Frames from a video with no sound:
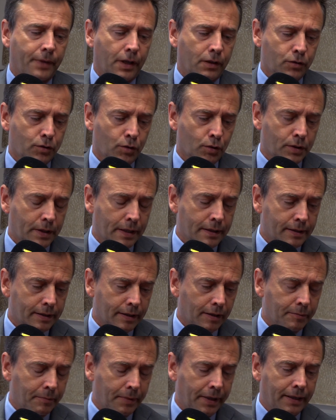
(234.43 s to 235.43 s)

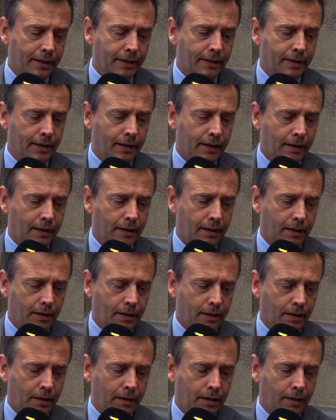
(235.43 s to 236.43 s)
Sostanzialmente
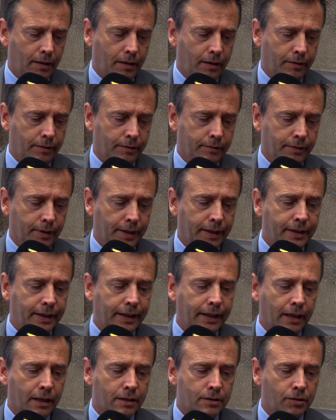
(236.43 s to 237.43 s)
eh, le
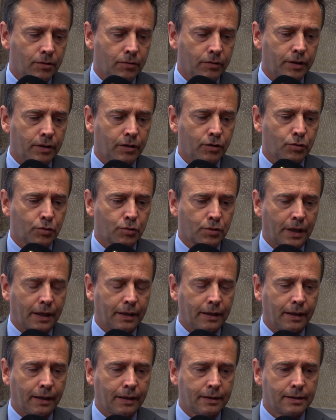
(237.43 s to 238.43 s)
dichiarazioni di
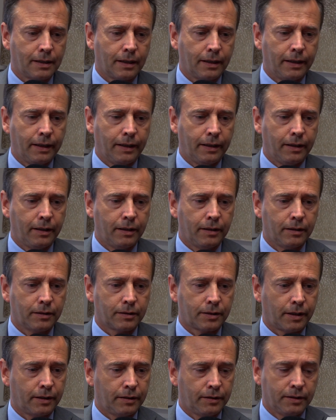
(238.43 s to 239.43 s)
Susanna Lazzarini
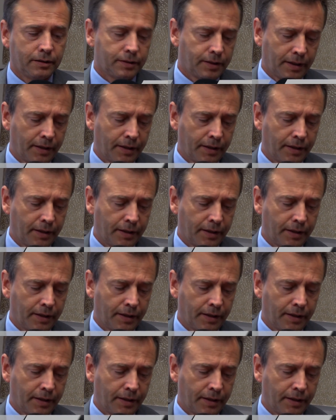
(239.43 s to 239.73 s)
se, si